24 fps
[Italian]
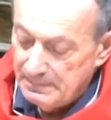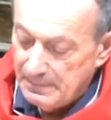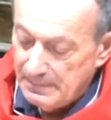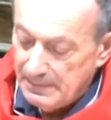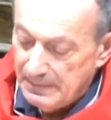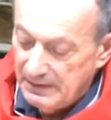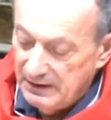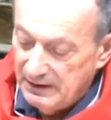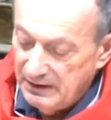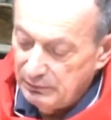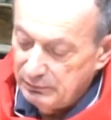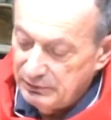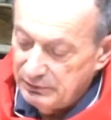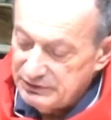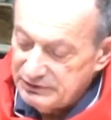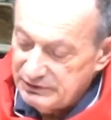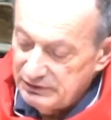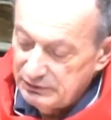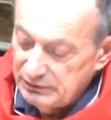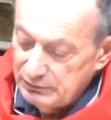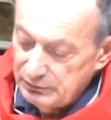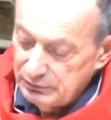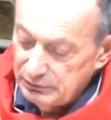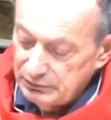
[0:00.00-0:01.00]
E questi
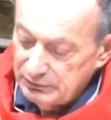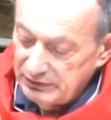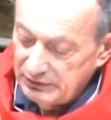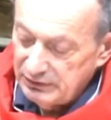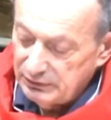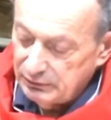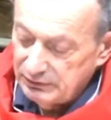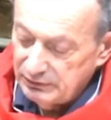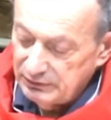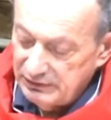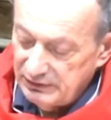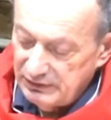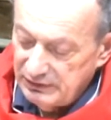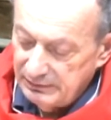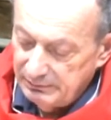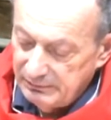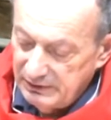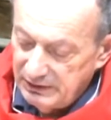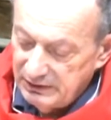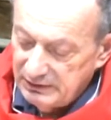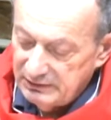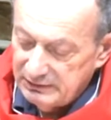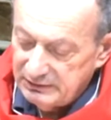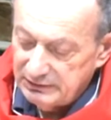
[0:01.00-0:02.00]
doni
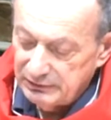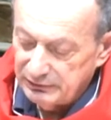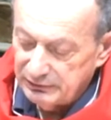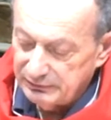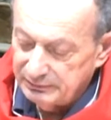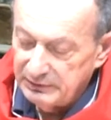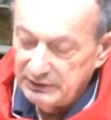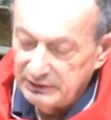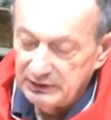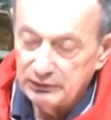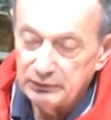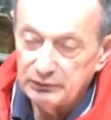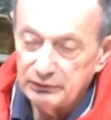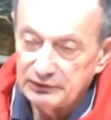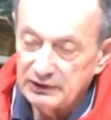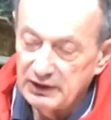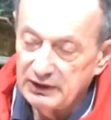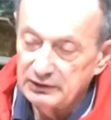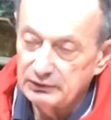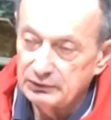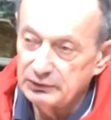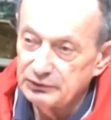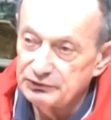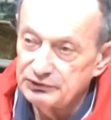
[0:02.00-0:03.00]
continuamente lo Spirito
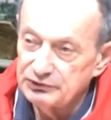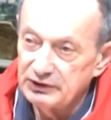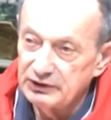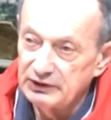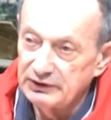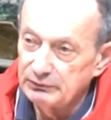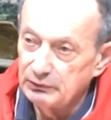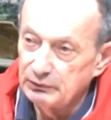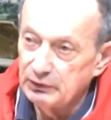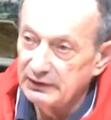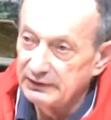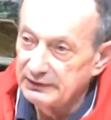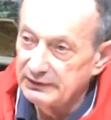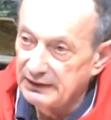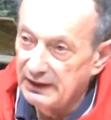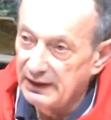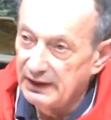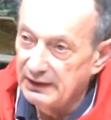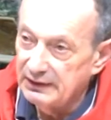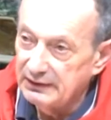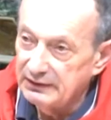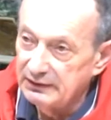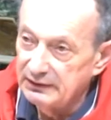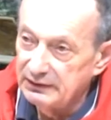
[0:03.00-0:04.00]
Santo ce li vuole
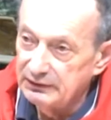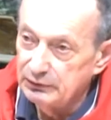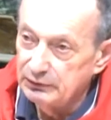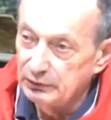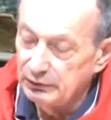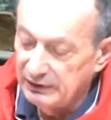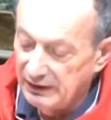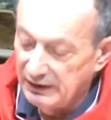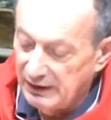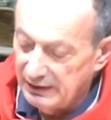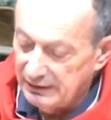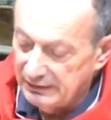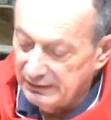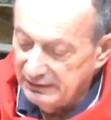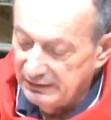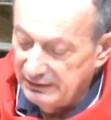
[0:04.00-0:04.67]
dare, donare,